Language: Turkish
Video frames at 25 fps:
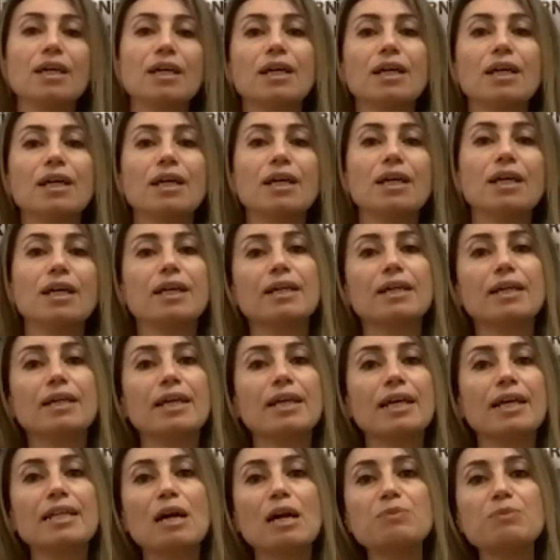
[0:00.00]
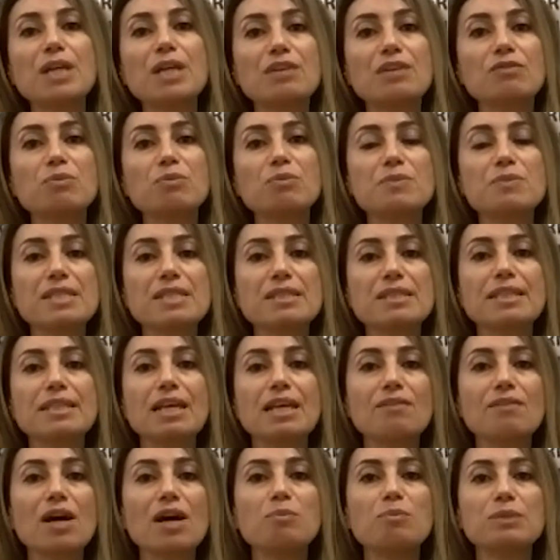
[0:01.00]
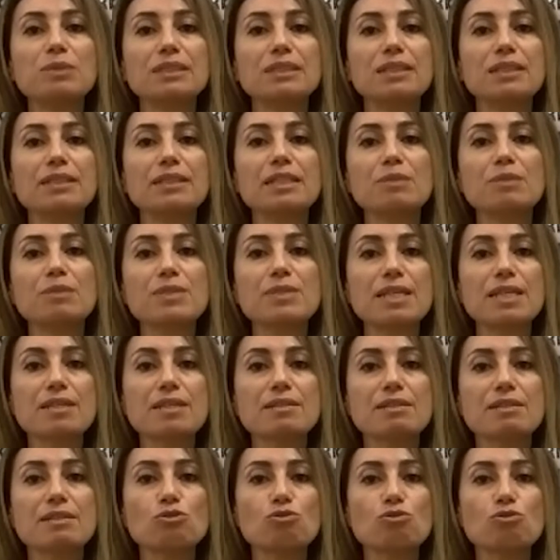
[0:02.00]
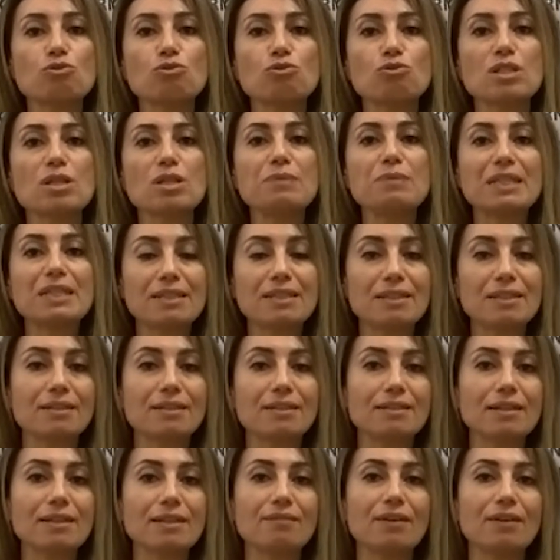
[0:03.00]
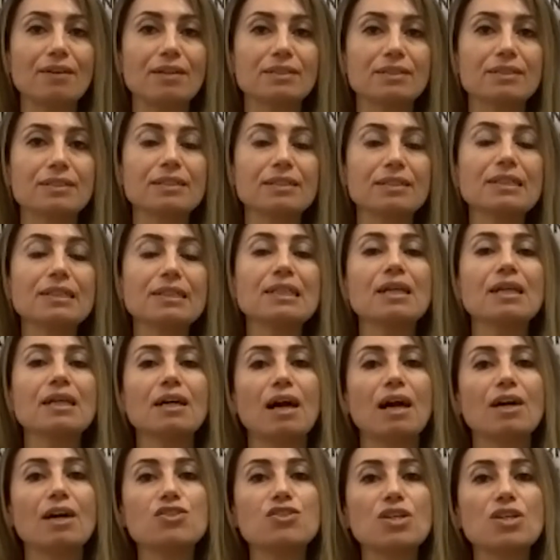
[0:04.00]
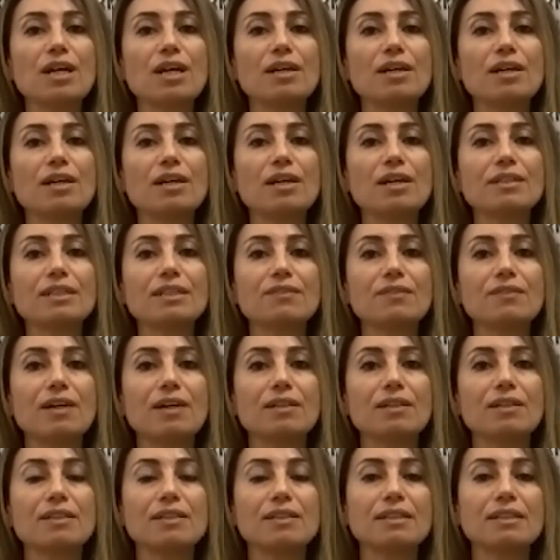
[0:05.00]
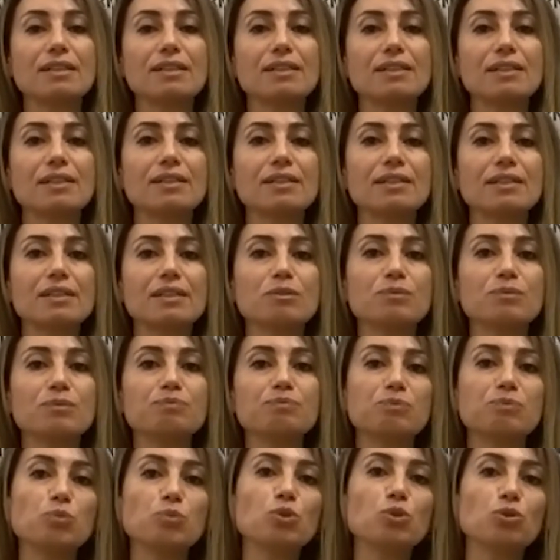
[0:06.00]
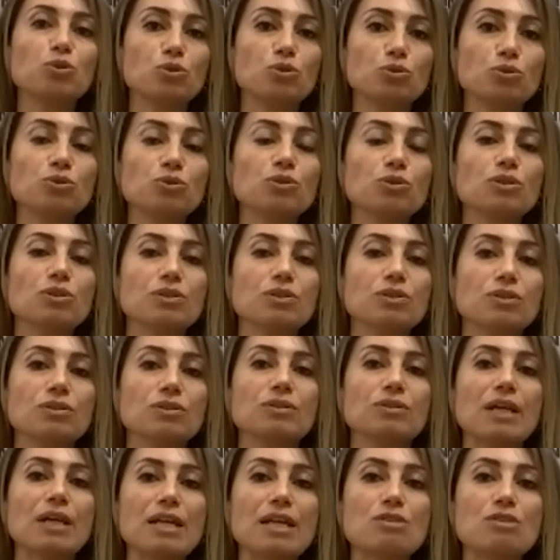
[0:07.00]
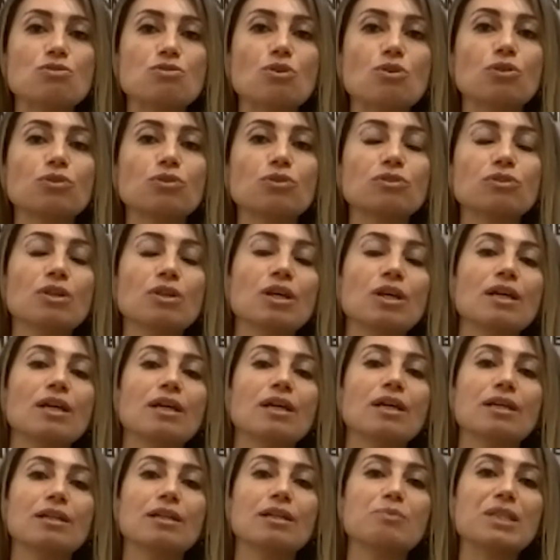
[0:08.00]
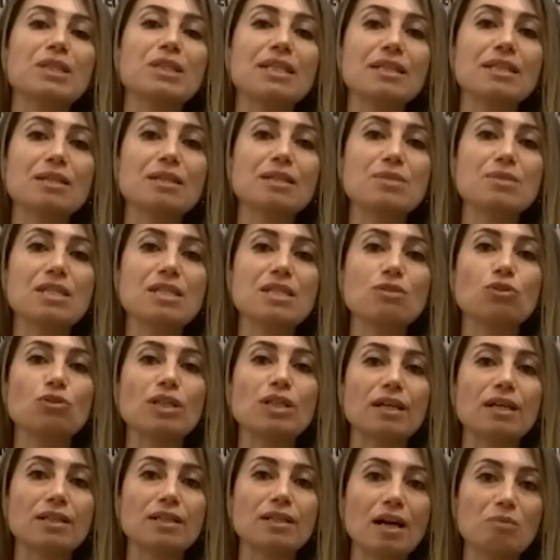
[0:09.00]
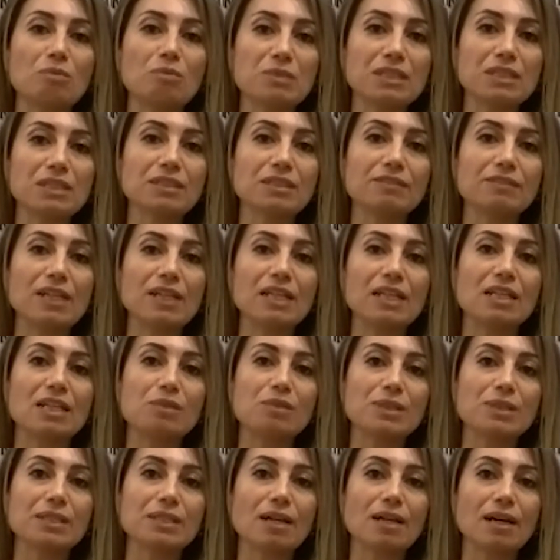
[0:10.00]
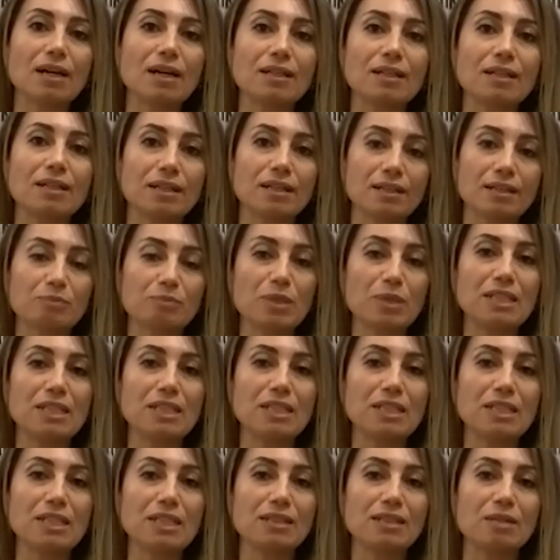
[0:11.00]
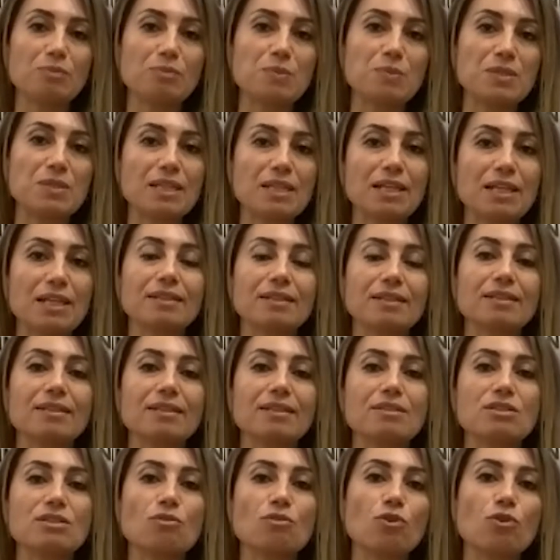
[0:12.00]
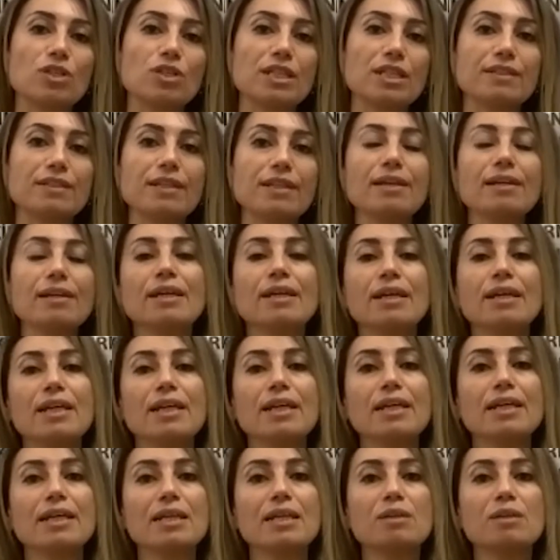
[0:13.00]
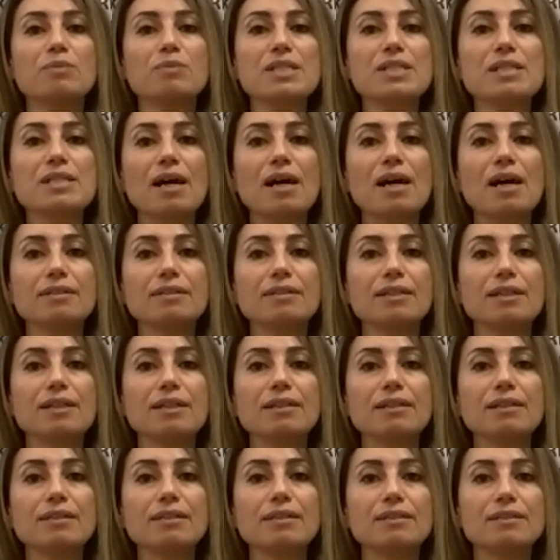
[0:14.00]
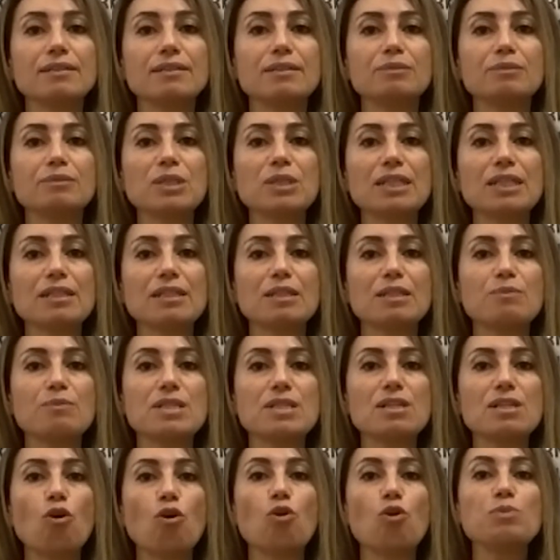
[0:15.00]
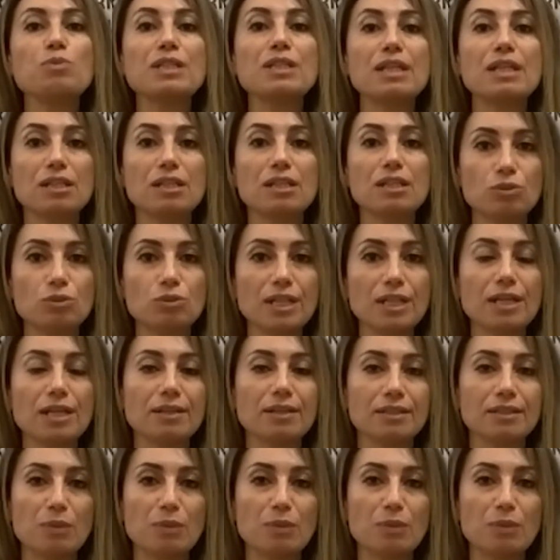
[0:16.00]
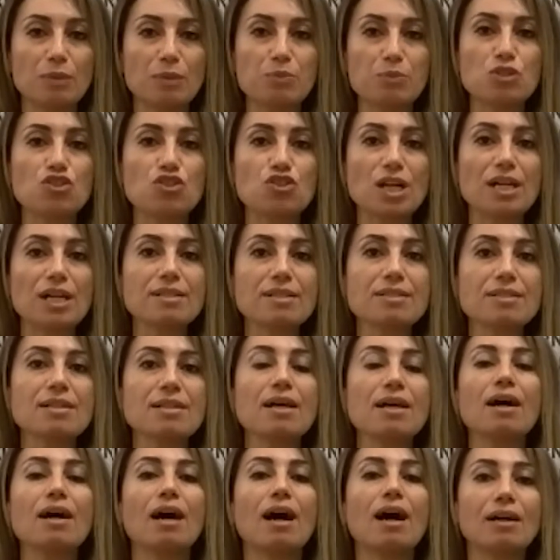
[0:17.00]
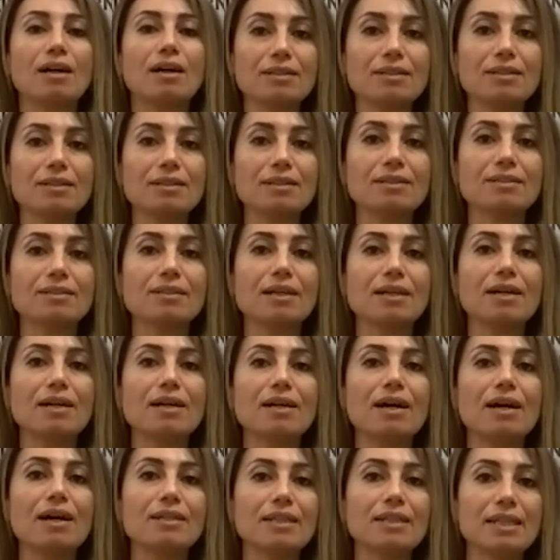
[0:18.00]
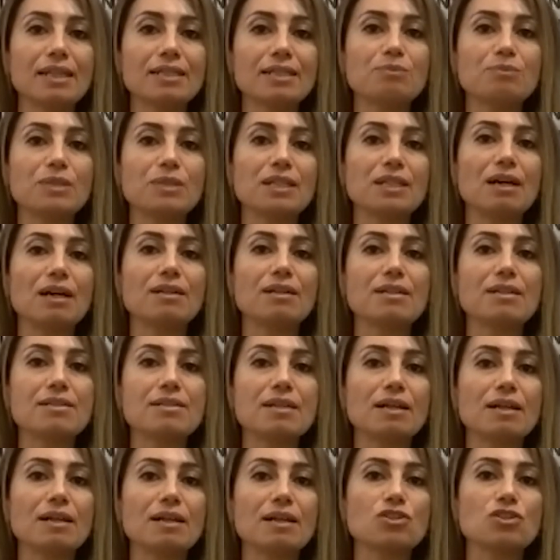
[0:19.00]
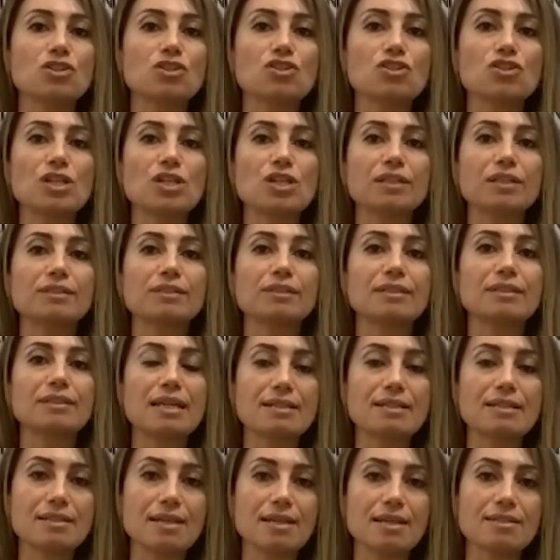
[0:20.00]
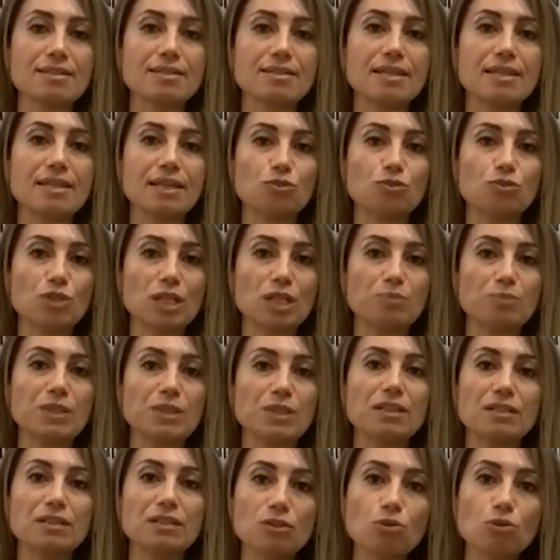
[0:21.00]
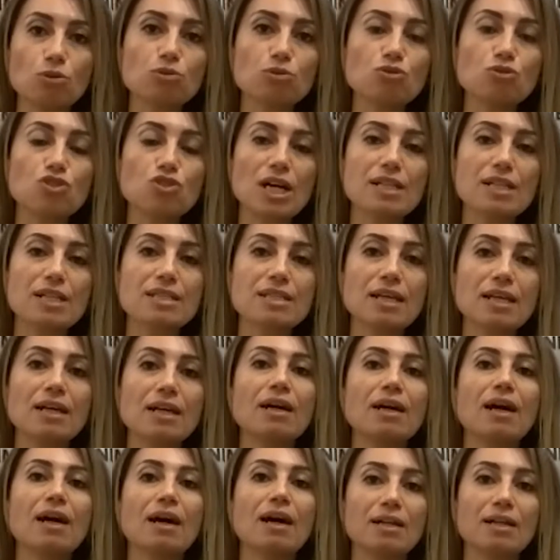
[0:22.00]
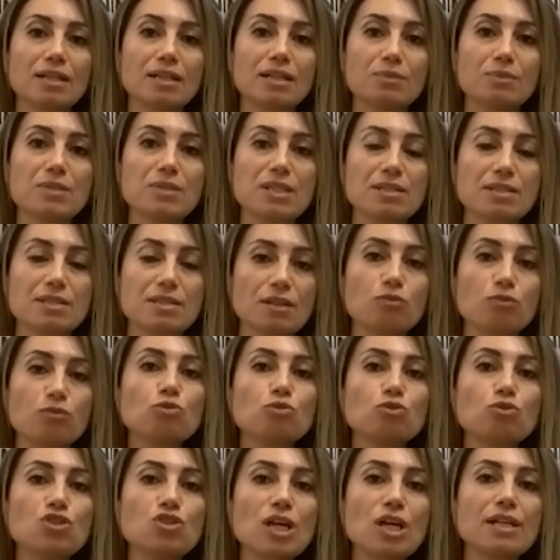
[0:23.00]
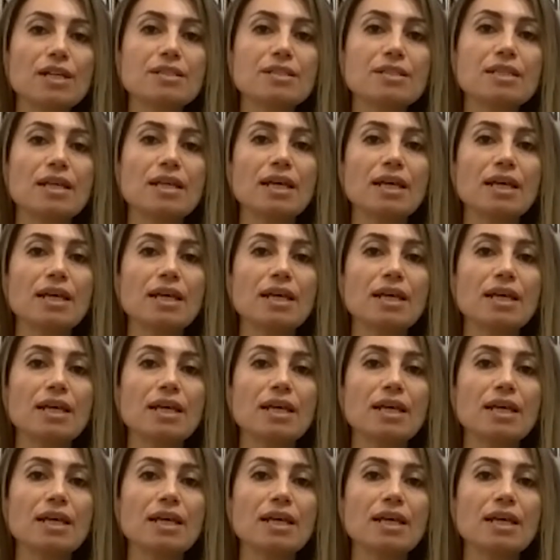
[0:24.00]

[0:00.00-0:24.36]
Ee, eylem takvimimizin devamında 28 Ağustos'ta miting de vardı. Ancak Ankara Valiliği e, bugün e, en son e, mitingimizin onaylanmadığı ve ileri bir tarih belirlememiz gerektiğini söyledi. E, bizler de e, mitingimizi 11 Eylül'de yapacağız. Ankara'da aile hekimleri, aile sağlığı çalışanları tek ses, tek yürek bir arada olacağız. Hakkımızı savunacağız.